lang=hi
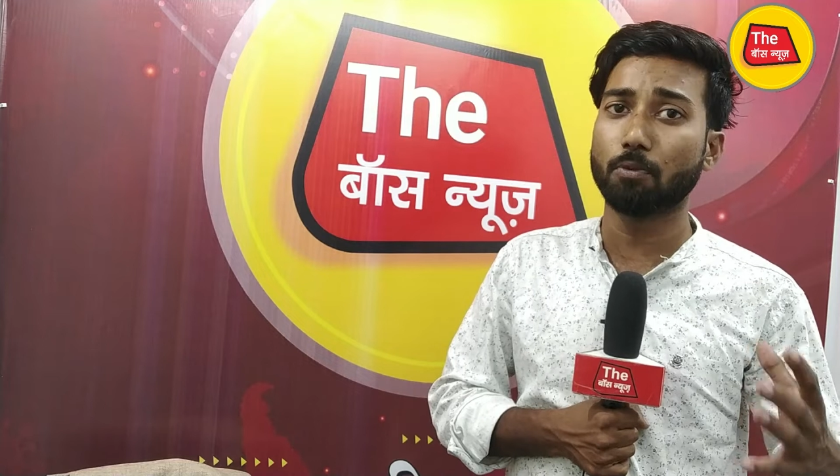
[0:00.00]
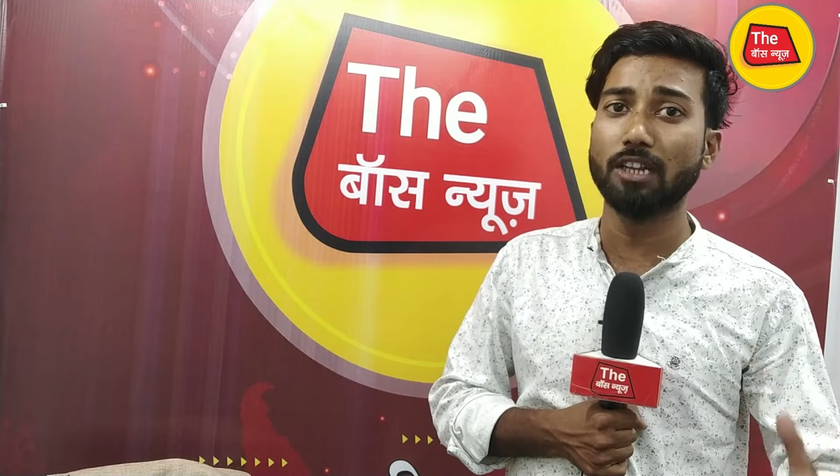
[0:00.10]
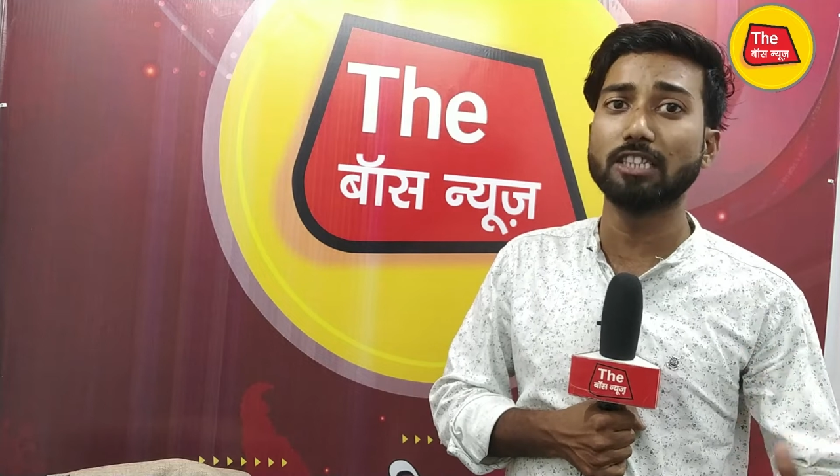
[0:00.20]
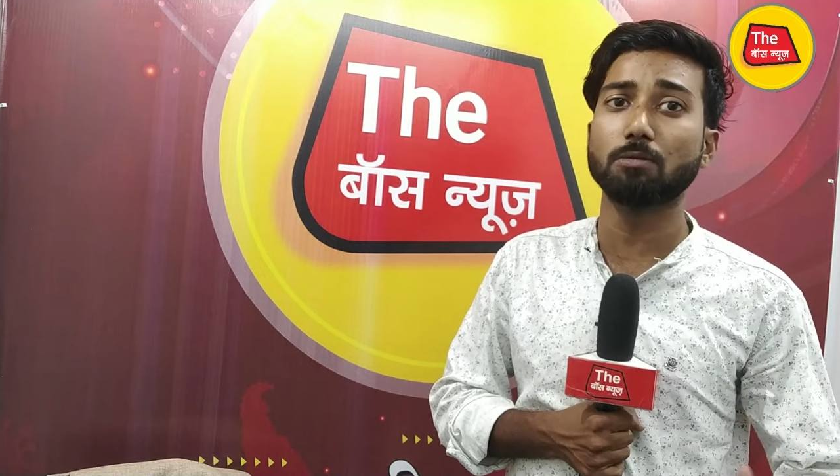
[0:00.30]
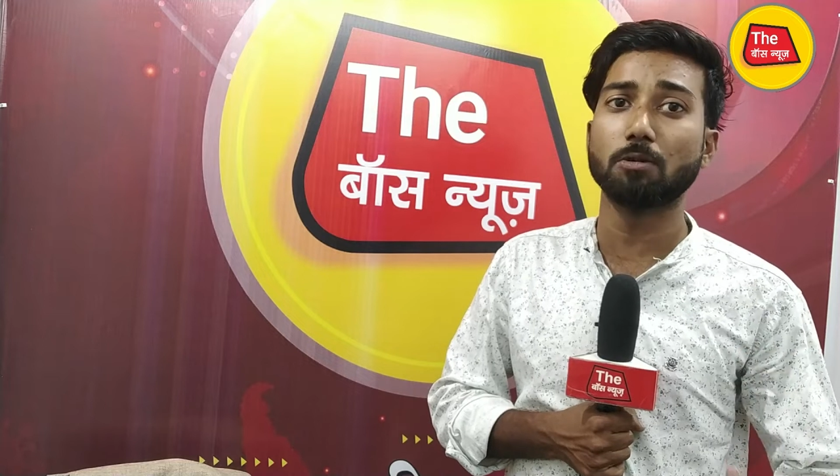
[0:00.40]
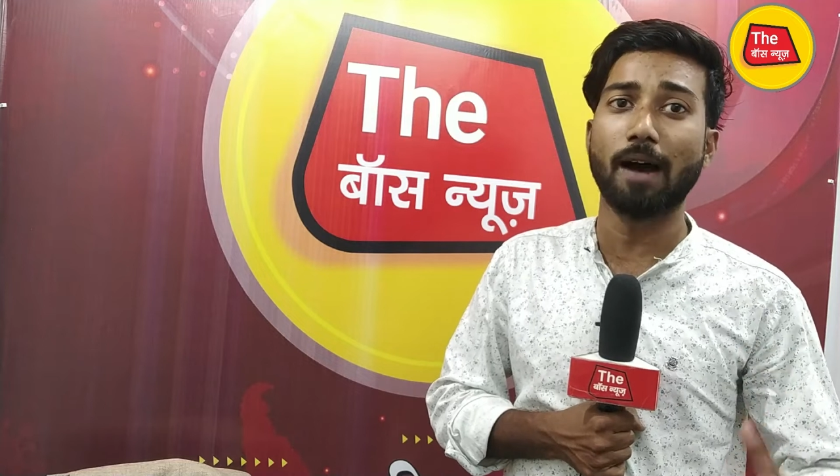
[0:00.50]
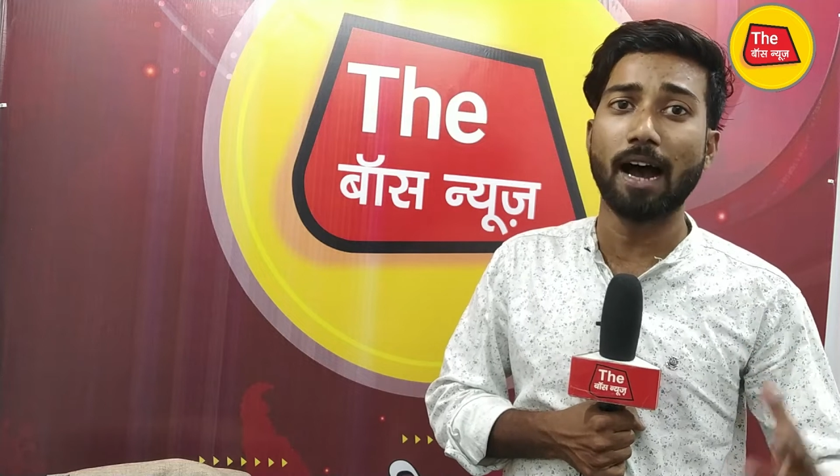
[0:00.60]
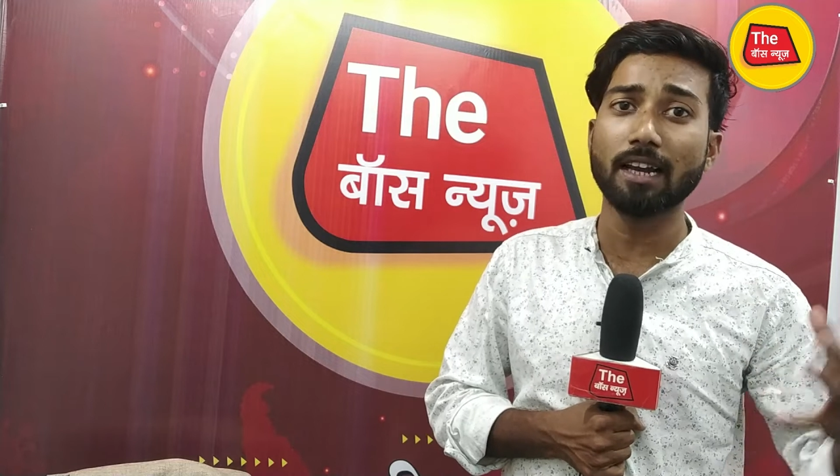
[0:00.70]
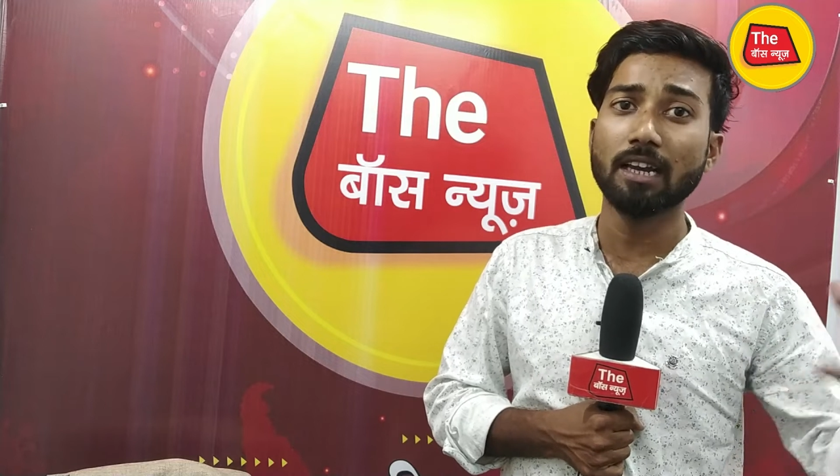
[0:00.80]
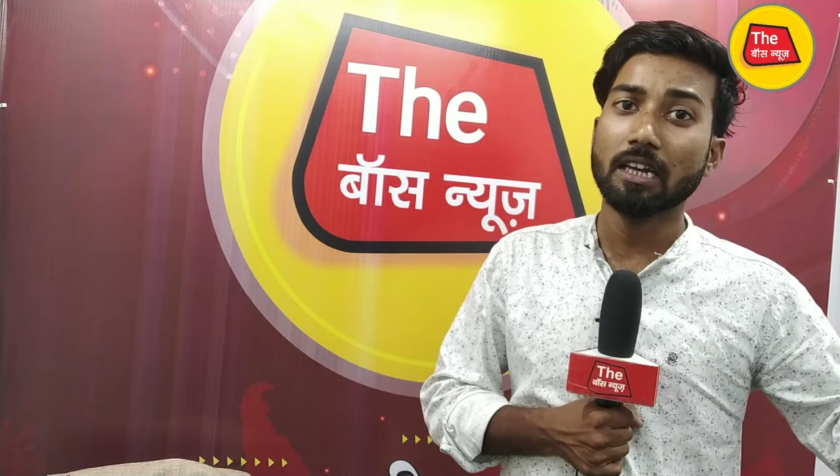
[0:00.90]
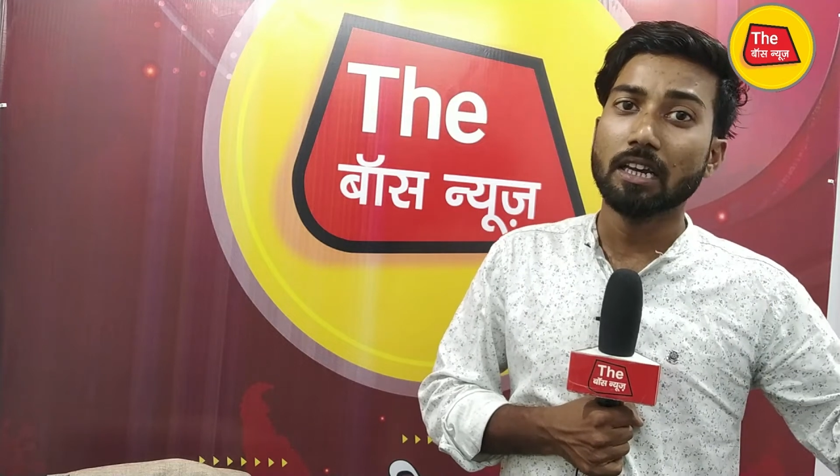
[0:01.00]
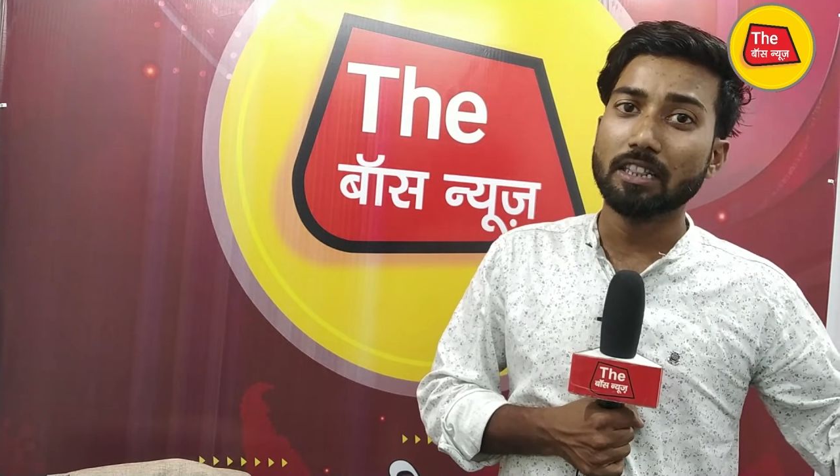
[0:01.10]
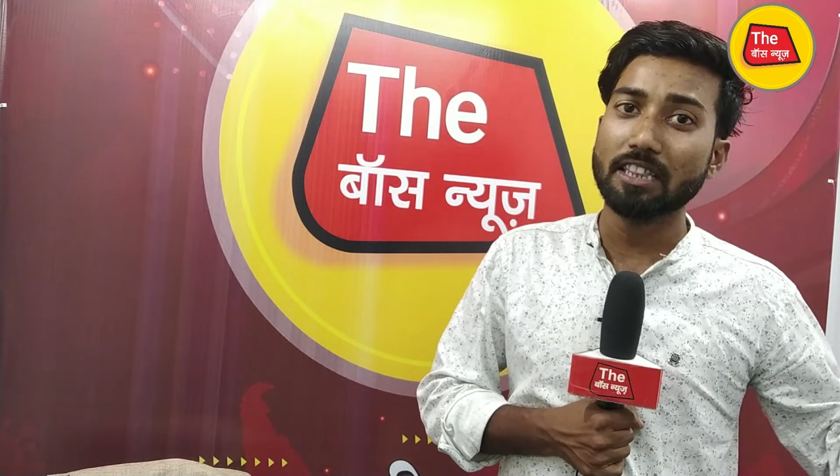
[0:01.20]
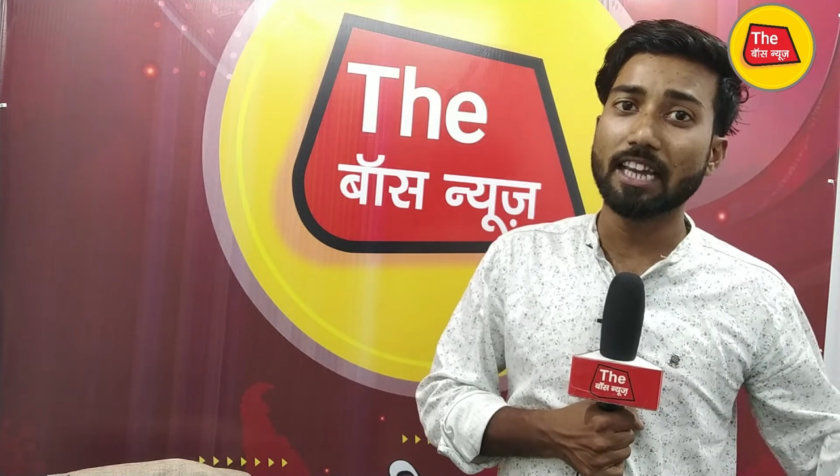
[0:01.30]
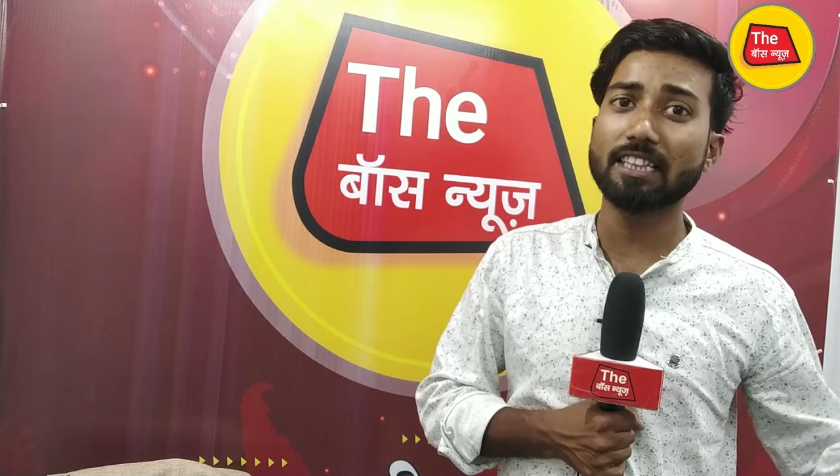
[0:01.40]
पुलिस विभाग
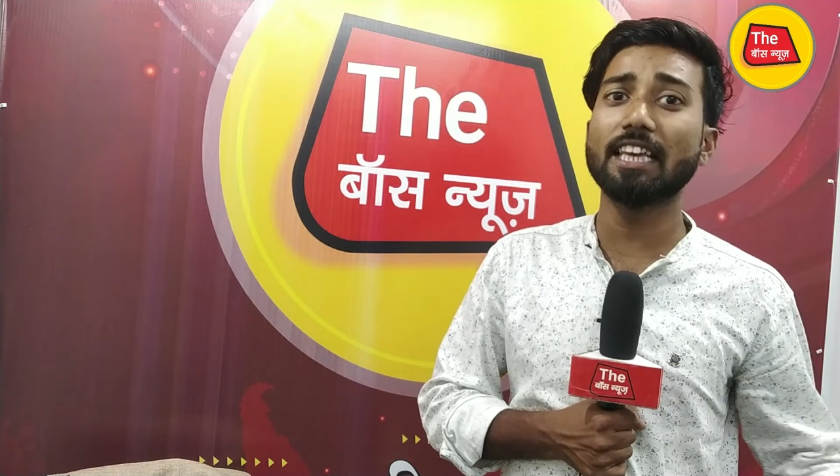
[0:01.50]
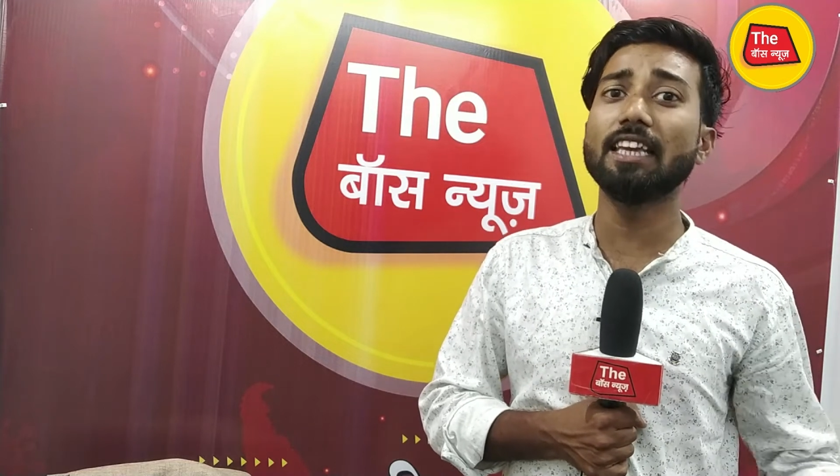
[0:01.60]
देखते